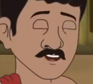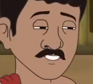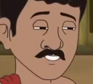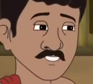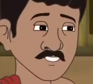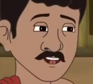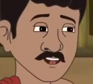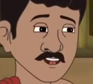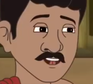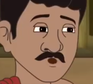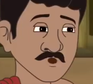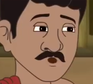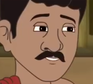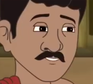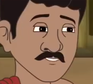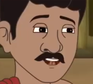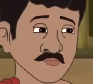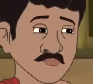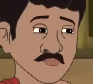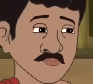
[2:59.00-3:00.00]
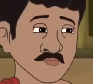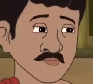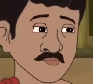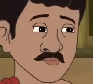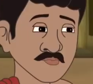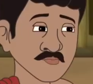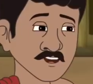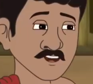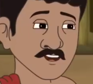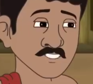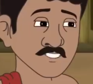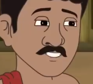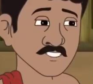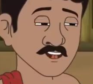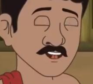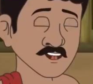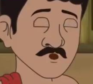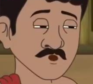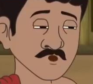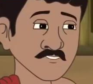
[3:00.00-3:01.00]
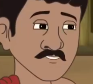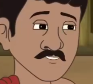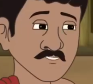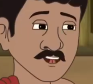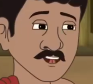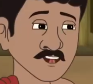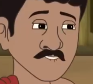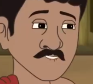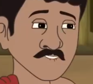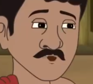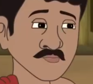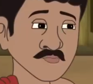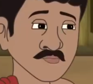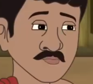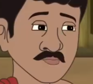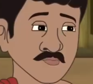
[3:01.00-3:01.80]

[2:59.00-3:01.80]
মানুষেরা সব বন জঙ্গল সাফ করে